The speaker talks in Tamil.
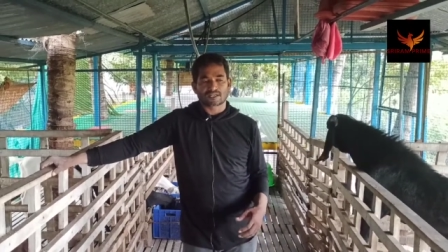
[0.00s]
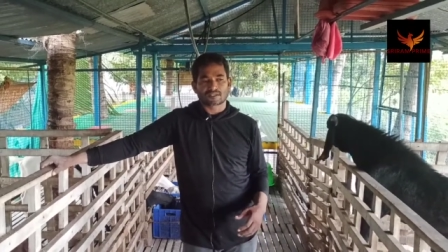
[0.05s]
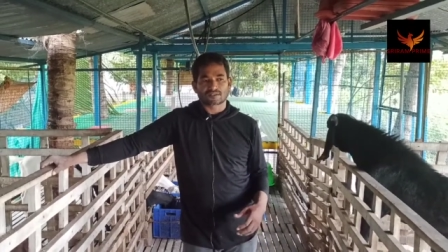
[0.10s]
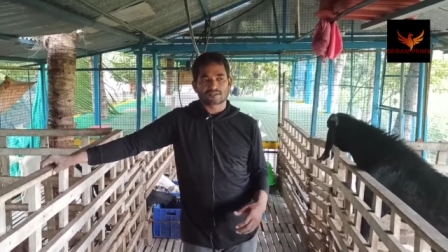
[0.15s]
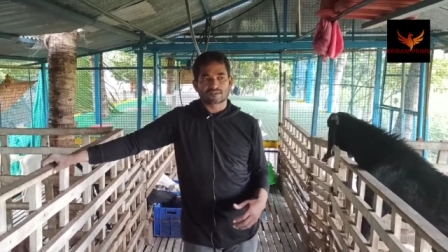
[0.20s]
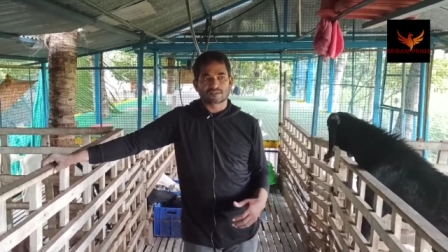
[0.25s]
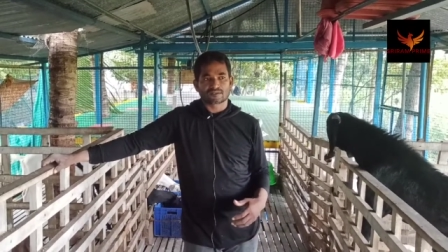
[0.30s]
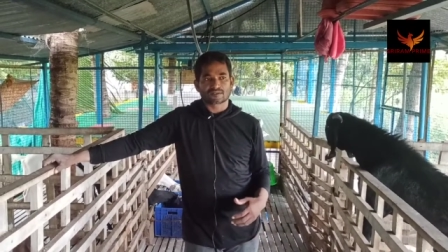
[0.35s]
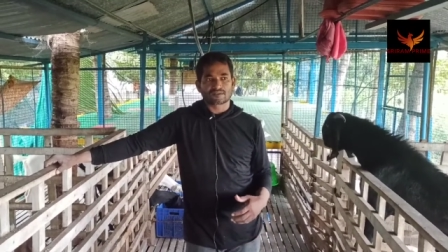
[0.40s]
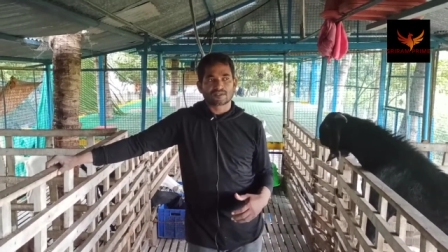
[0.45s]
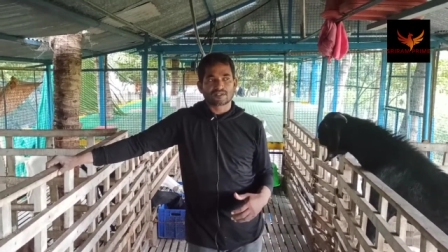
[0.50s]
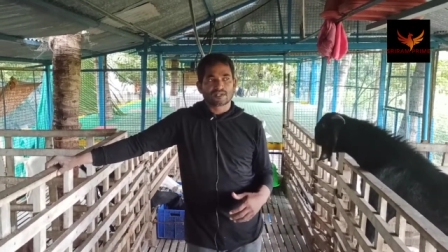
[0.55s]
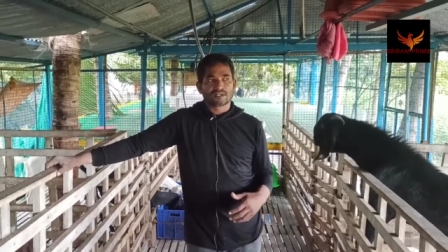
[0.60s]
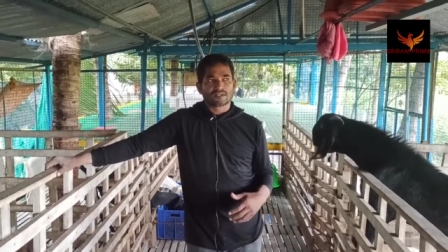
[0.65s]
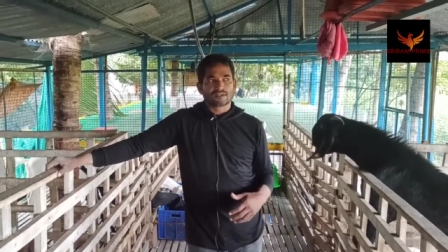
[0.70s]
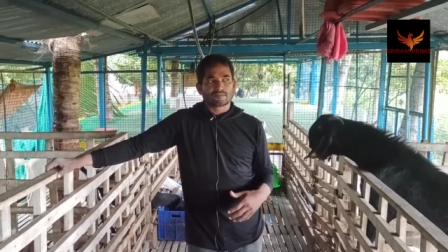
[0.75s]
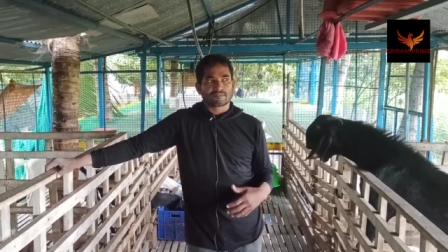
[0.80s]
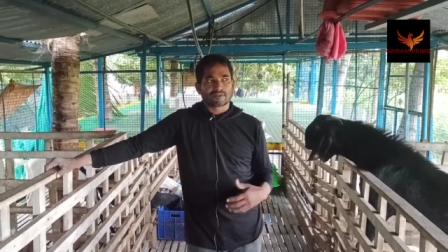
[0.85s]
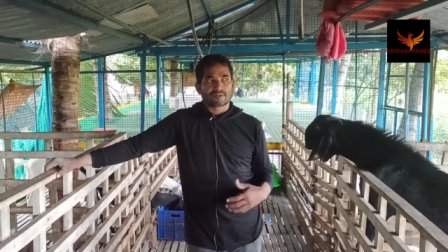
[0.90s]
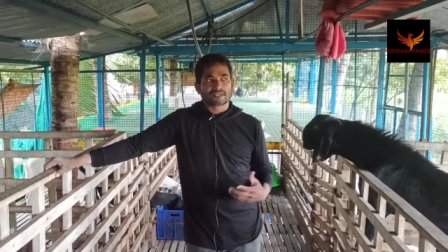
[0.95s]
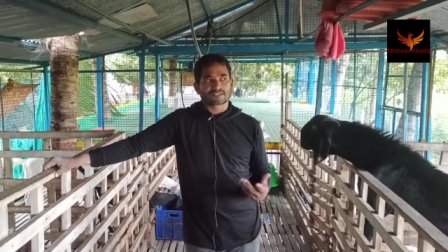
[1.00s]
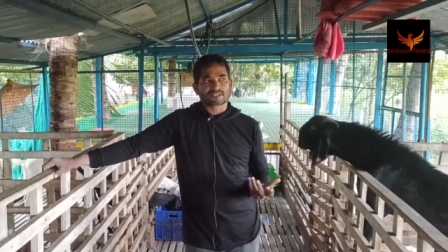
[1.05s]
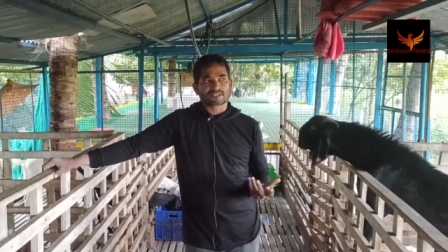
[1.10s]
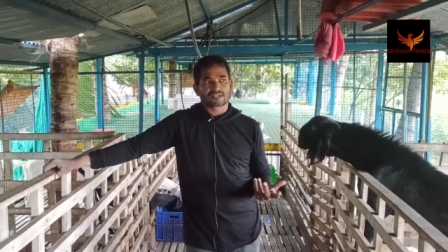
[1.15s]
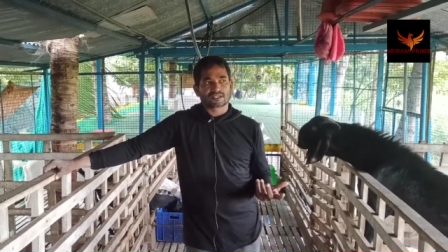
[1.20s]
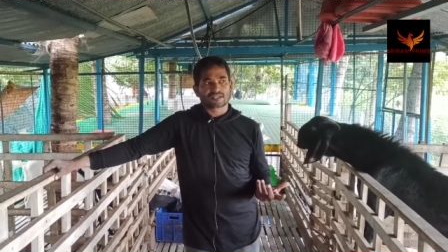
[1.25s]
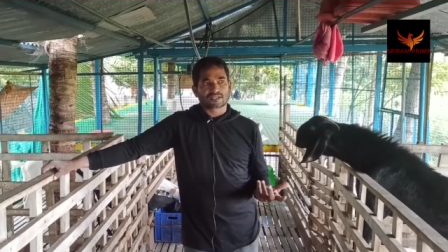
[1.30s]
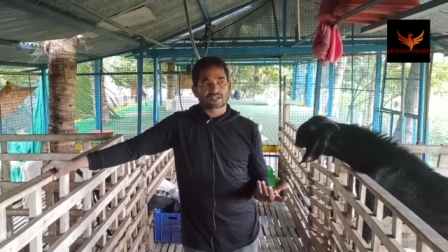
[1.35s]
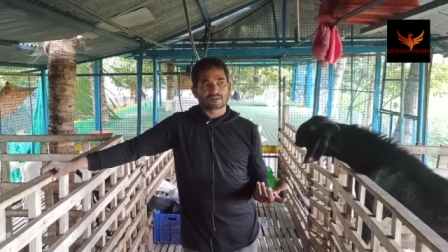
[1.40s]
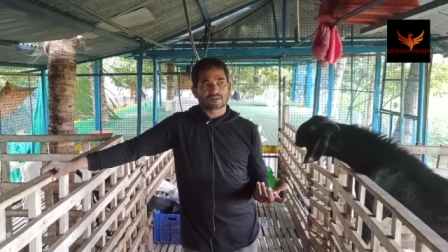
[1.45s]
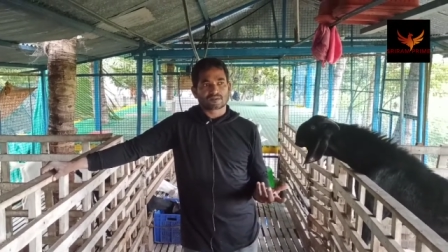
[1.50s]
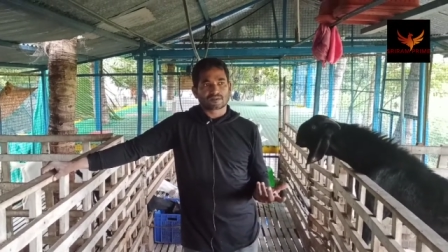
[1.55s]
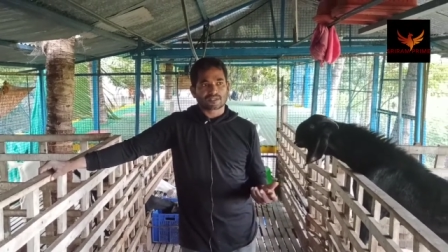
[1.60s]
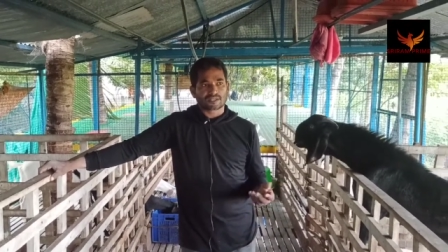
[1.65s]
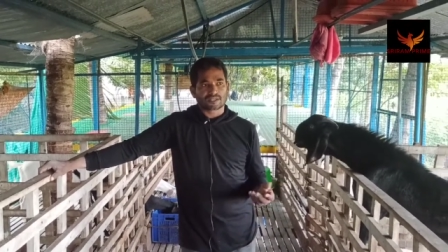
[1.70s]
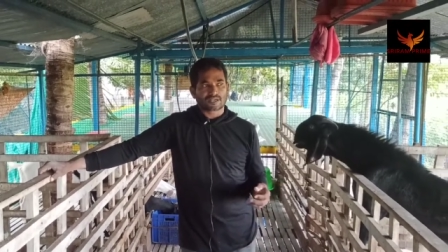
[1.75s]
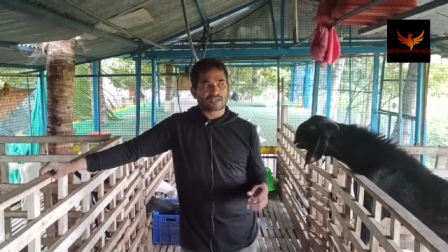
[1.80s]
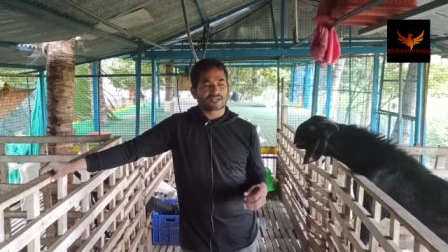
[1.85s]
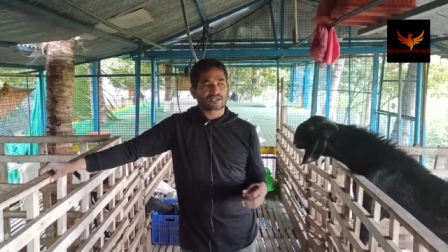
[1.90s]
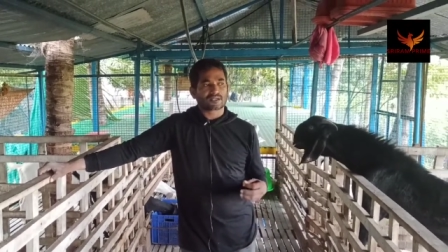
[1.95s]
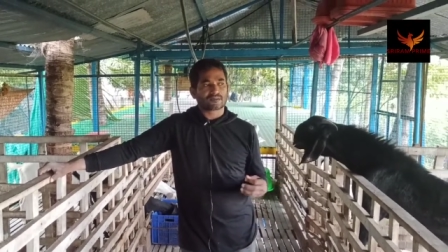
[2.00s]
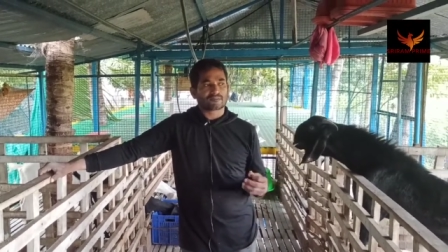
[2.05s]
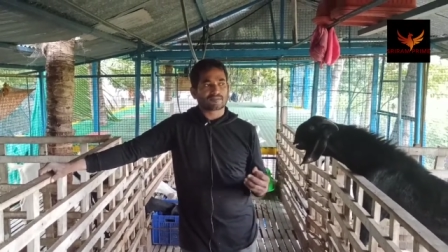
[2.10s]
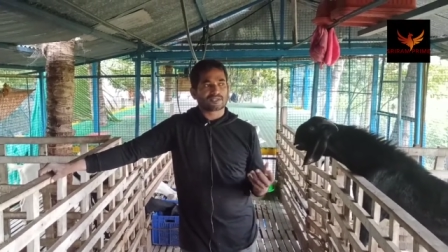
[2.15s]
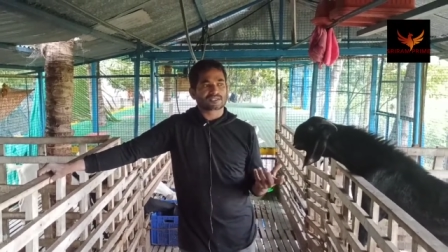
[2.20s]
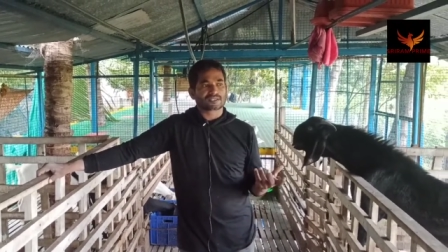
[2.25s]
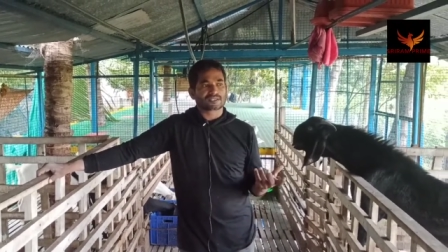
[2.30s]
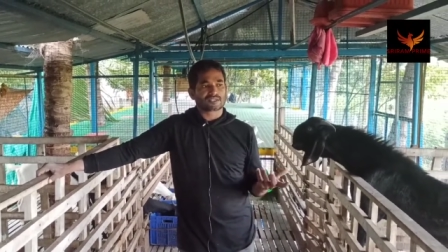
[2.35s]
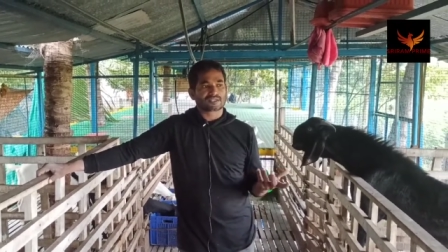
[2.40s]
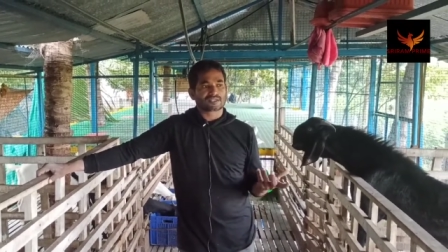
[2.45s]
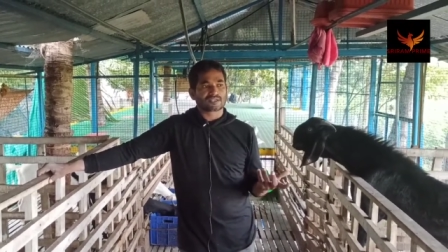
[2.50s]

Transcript: அதாவது மேய்ச்சலுக்கு ஏன்னா